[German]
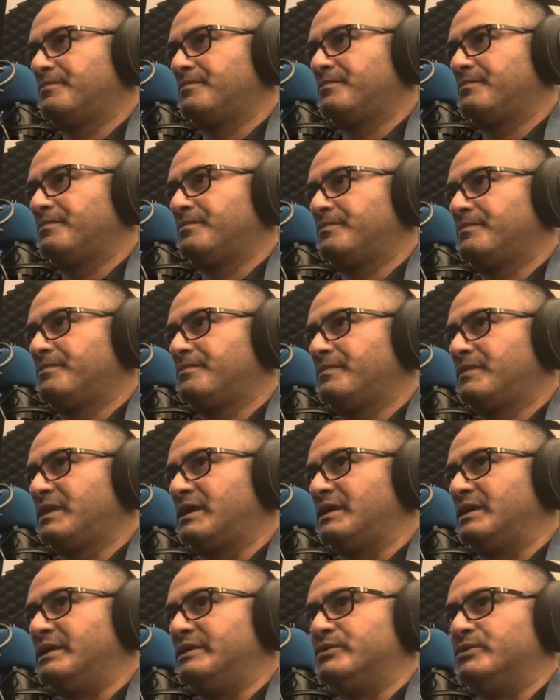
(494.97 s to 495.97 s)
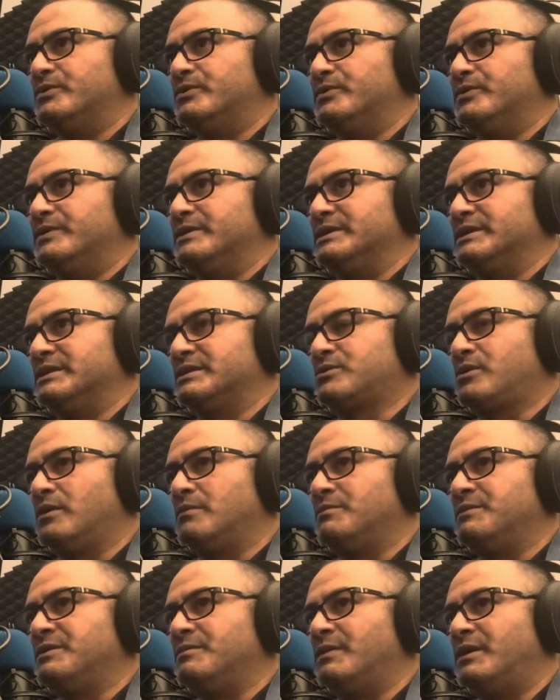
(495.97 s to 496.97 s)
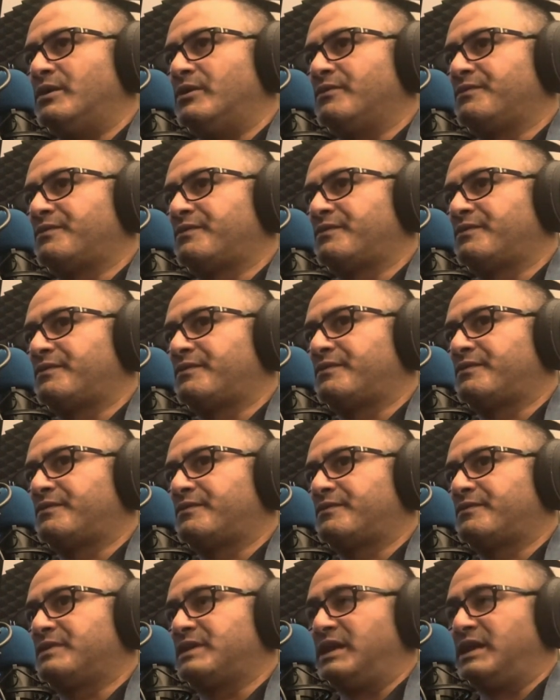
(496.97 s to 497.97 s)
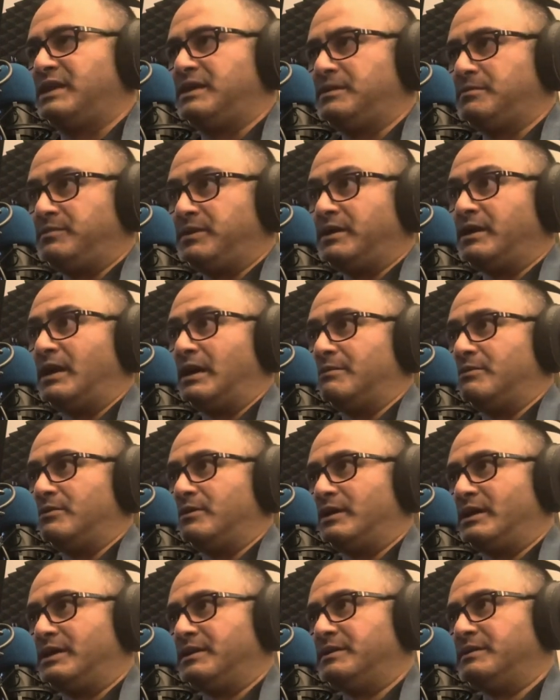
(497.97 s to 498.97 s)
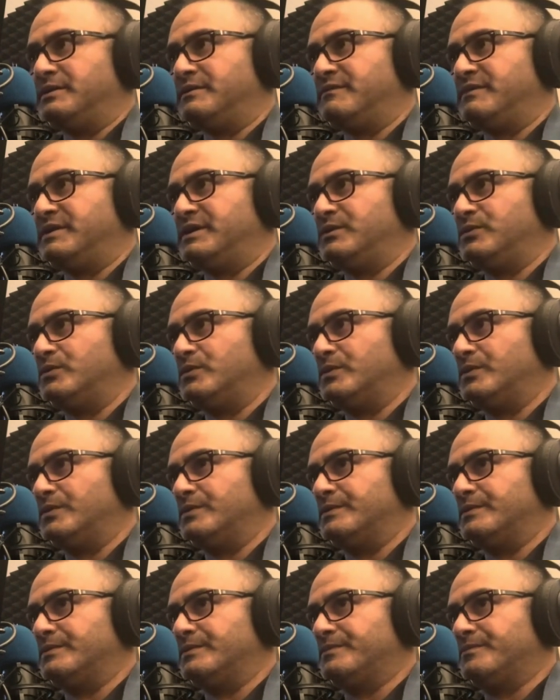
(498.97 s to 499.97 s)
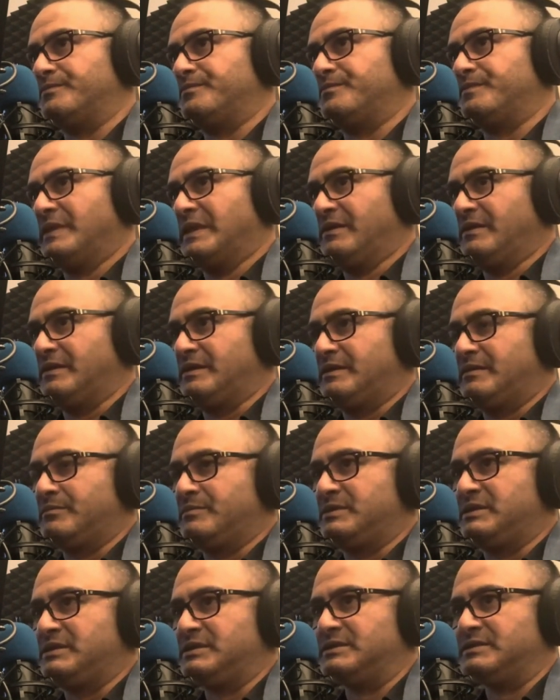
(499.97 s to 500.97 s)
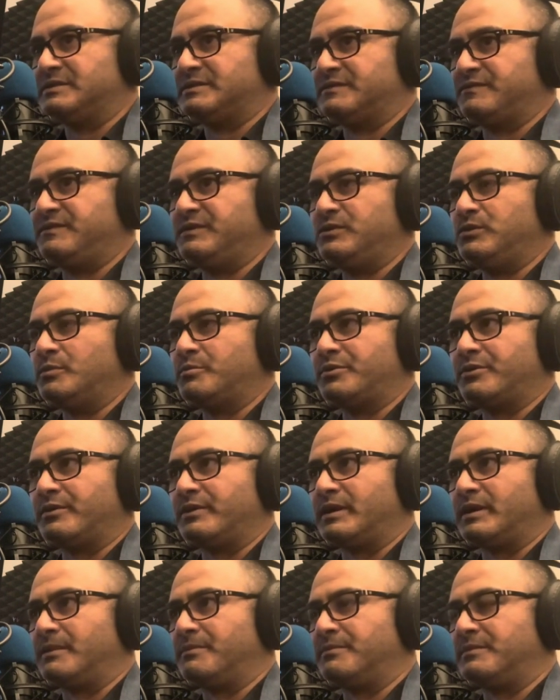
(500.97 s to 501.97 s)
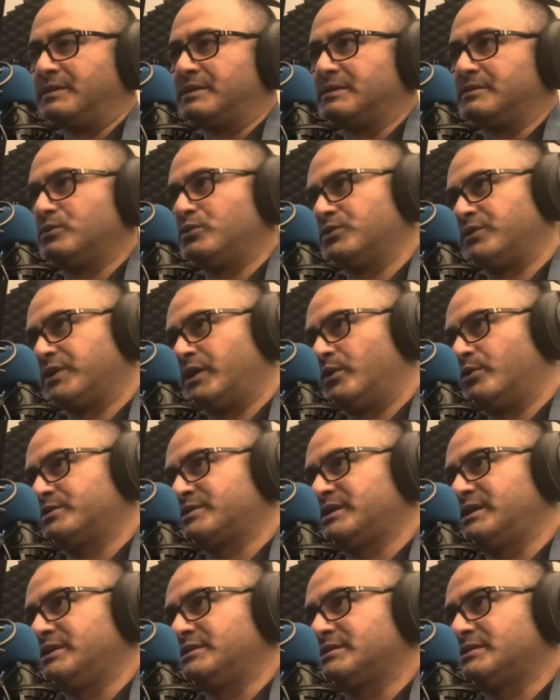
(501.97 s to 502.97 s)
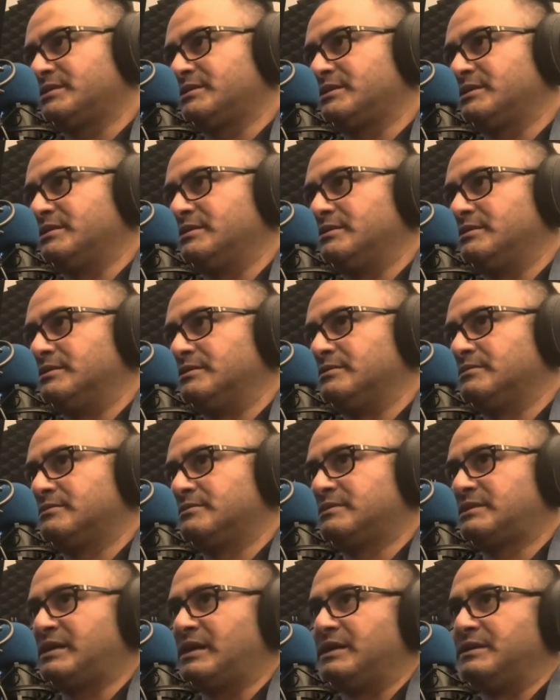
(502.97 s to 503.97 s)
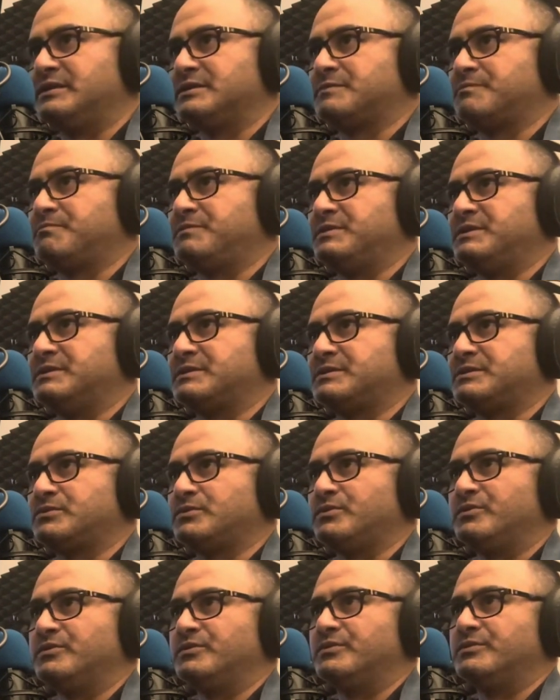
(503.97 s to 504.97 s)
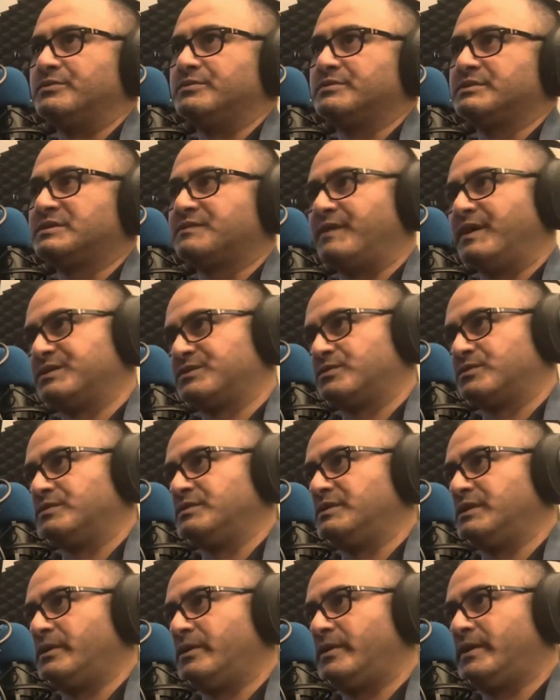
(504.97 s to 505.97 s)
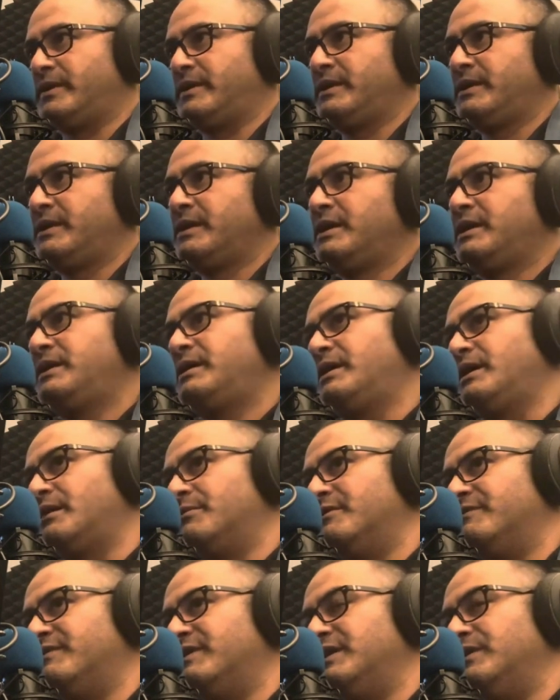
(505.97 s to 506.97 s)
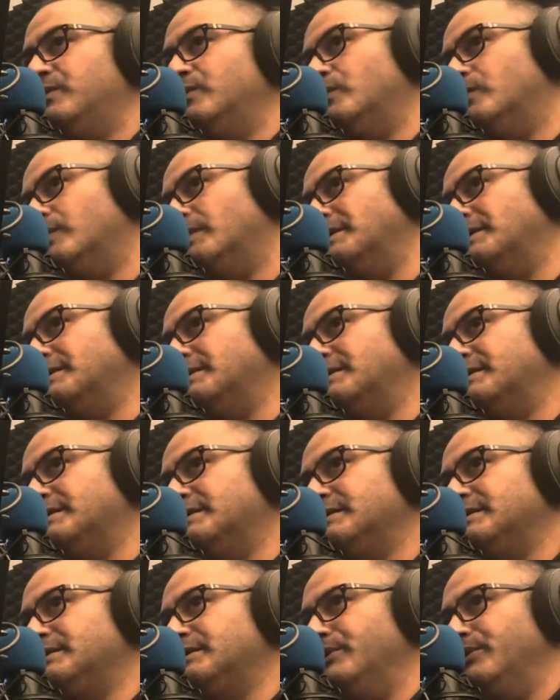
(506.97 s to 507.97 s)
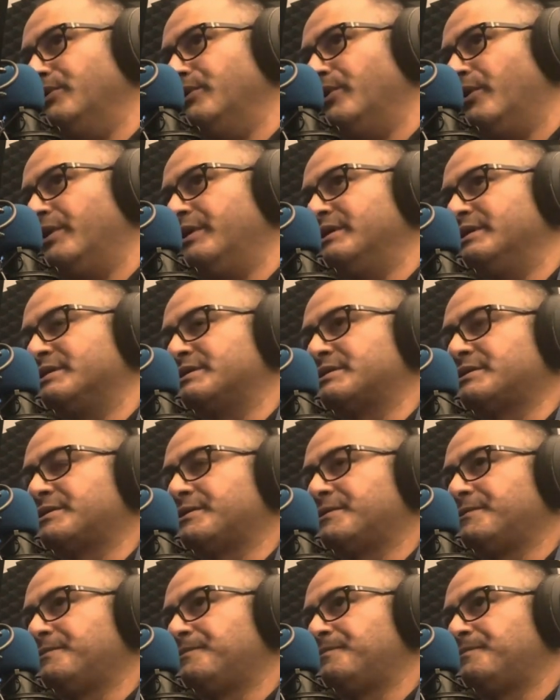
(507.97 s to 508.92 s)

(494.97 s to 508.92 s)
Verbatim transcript: Video? Also, es kommt immer auf deine Begabung an. Ne? Wenn du dieses Videoprogramm gut auskennst, dann kann es bis zu zwei Stunden dauern. Aber wenn du neues